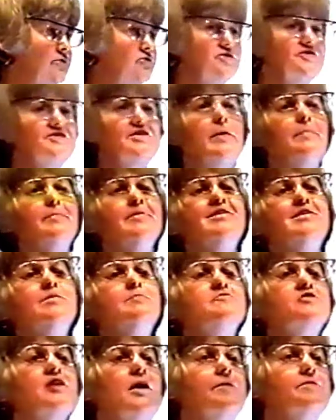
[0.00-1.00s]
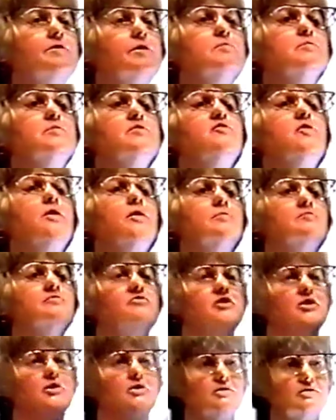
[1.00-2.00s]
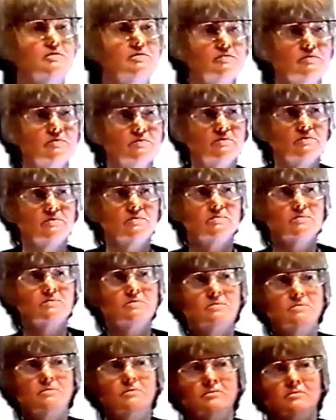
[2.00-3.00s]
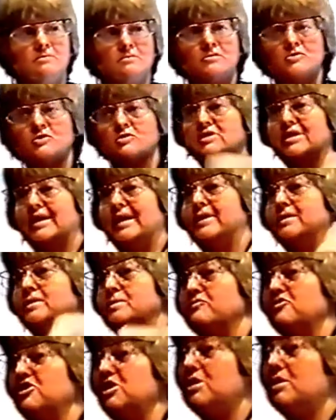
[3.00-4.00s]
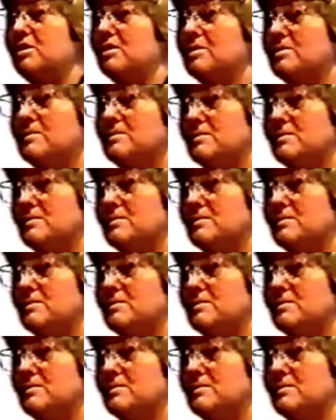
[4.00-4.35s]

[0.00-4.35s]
zusammen im Tandem beworben werden. Tut keinem weh.